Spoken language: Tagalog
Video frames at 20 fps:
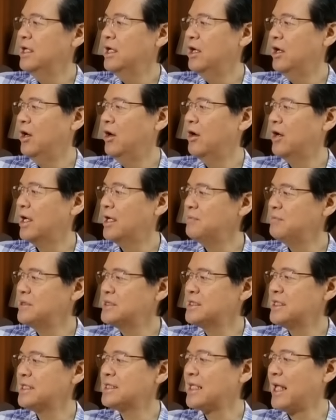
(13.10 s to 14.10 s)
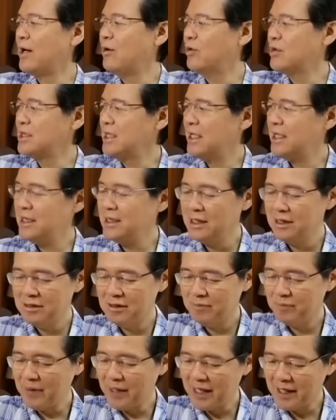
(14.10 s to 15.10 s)
Okay, minsan tawag nila dito
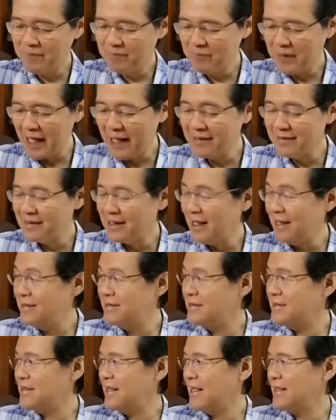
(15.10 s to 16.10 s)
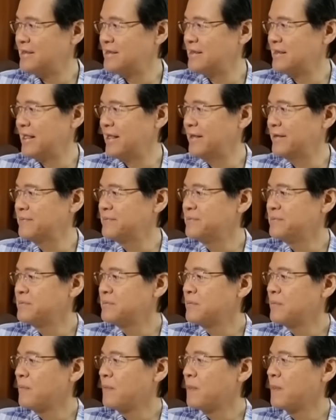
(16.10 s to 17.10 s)
parang anti-stress eh.
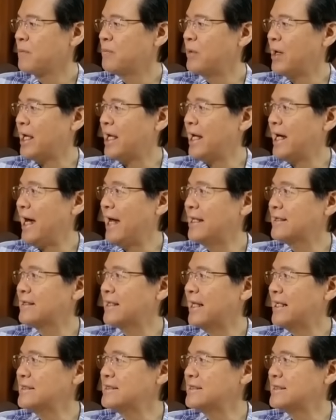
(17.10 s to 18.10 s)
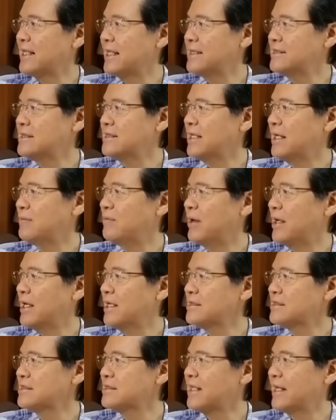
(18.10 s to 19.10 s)
Parang anti-stress siya,
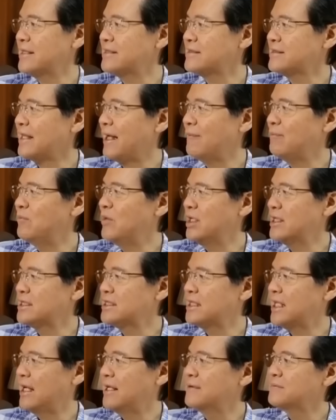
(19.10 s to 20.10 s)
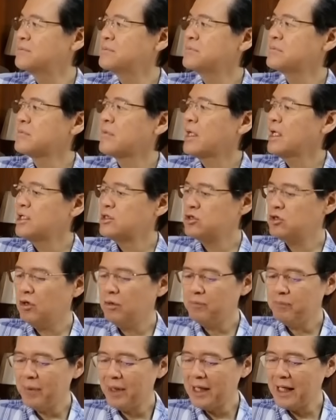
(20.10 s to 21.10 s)
parang stress tablet siya. So,
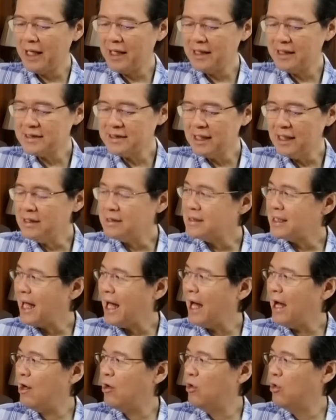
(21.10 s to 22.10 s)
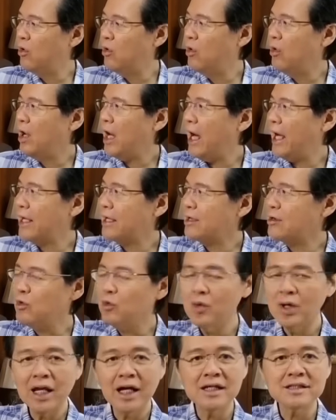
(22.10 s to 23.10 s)
pag ang isang tao ay
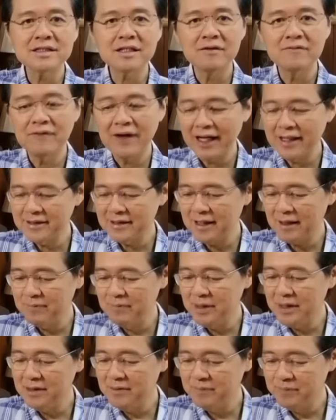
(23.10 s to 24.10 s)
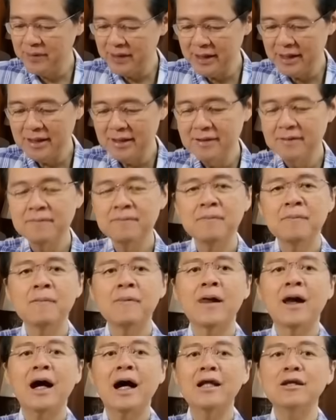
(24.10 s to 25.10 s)
kulang sa vitamin B,
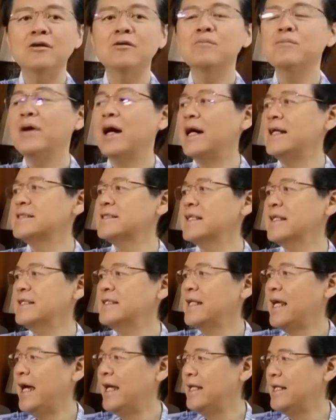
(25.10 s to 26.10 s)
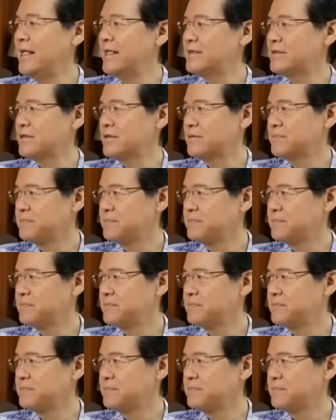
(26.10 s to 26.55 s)
anong mga senyales?